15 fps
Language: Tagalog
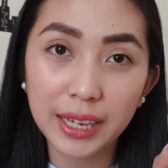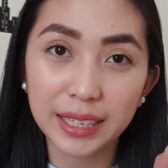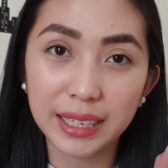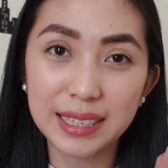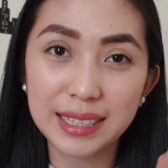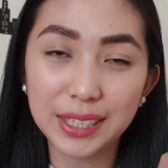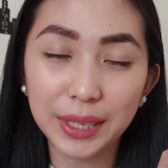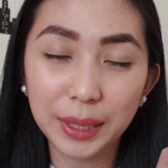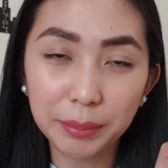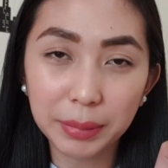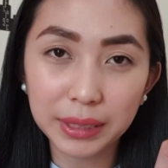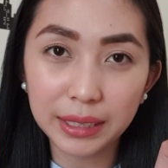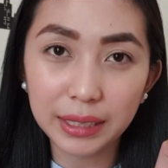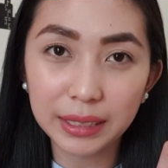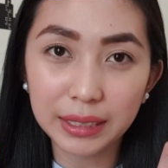Kasi yung iba
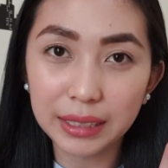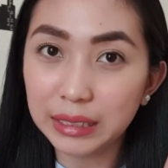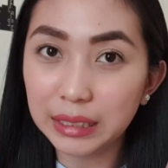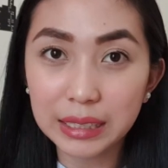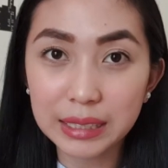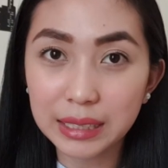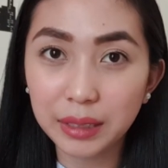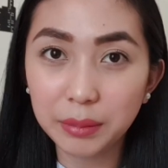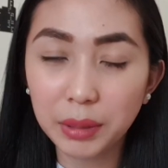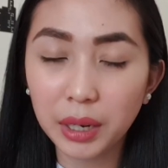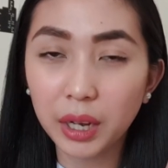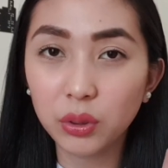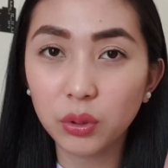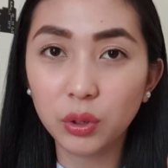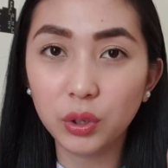talaga, hindi na sila
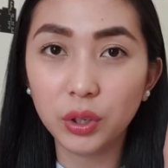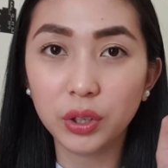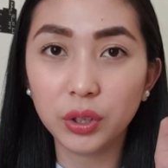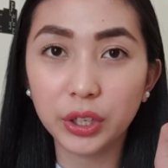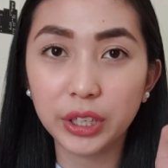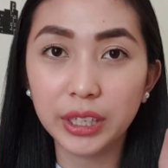makatulog or